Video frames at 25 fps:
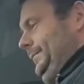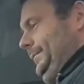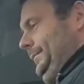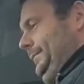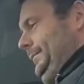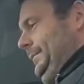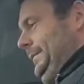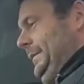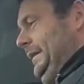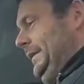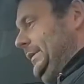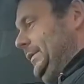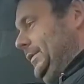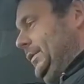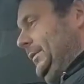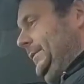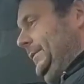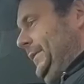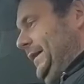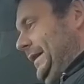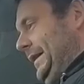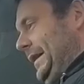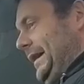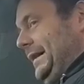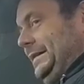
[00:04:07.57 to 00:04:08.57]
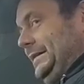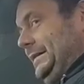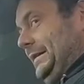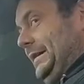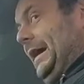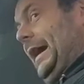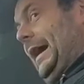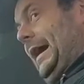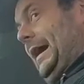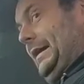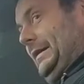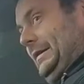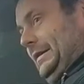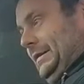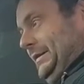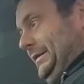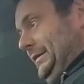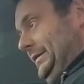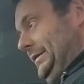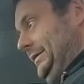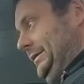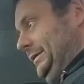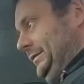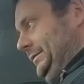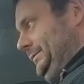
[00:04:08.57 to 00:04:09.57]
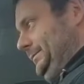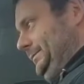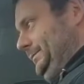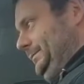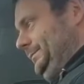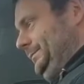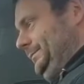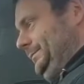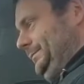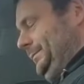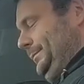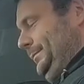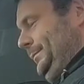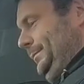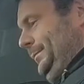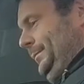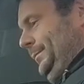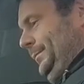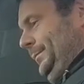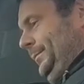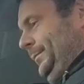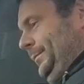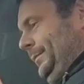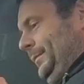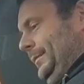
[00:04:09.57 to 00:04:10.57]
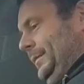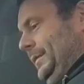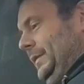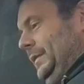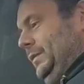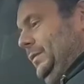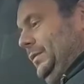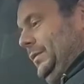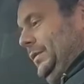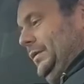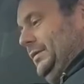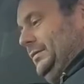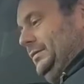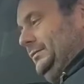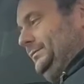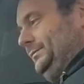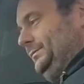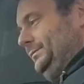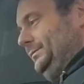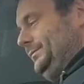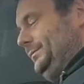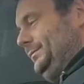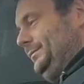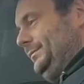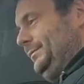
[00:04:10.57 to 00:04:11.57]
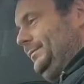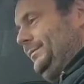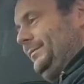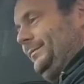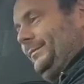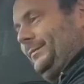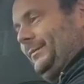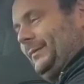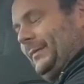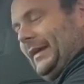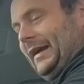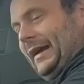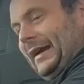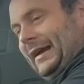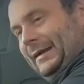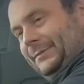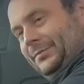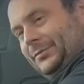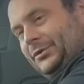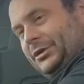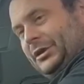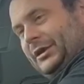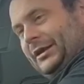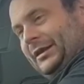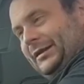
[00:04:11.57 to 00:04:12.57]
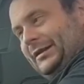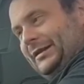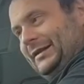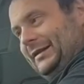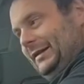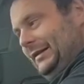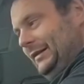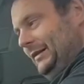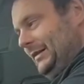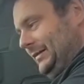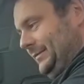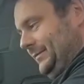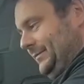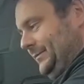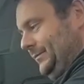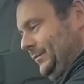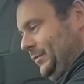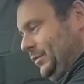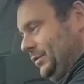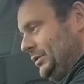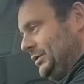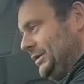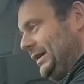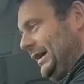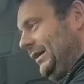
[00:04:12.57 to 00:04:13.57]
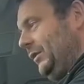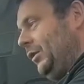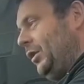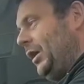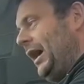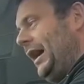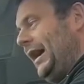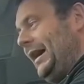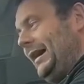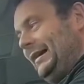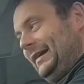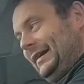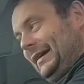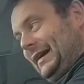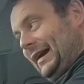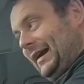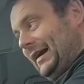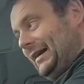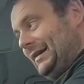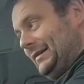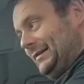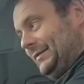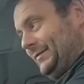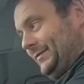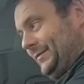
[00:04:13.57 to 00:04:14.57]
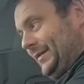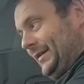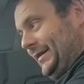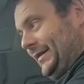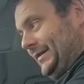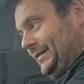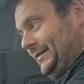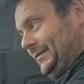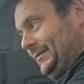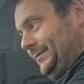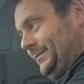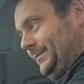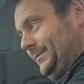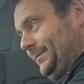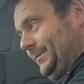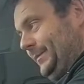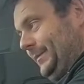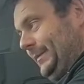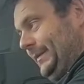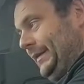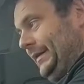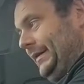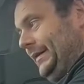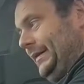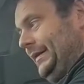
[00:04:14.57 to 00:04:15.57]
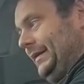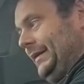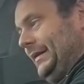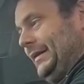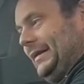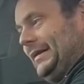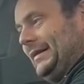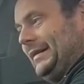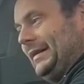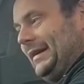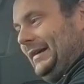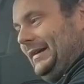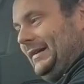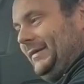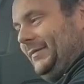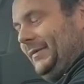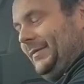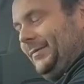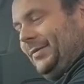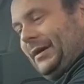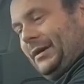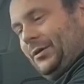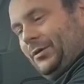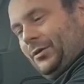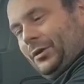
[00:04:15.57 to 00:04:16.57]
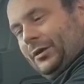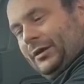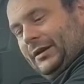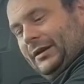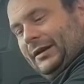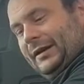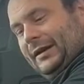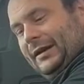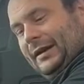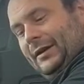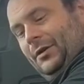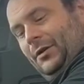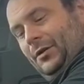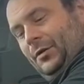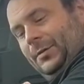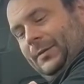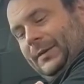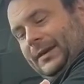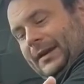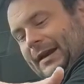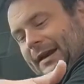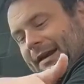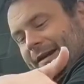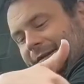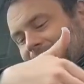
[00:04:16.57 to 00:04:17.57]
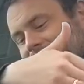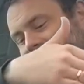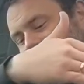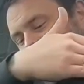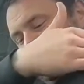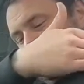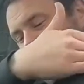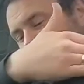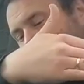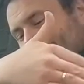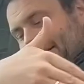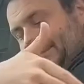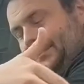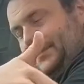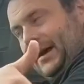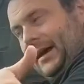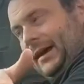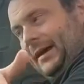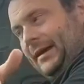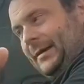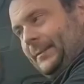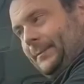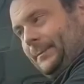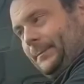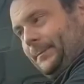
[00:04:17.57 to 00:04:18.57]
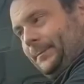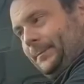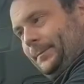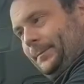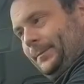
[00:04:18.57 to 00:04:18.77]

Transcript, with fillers: Jetzt können wir ganz gerade sitzen. Nur, der Abstand hier muss auch eingehalten werden. Das heißt, wir brauchen hier auch wieder einen Winkel im Arm.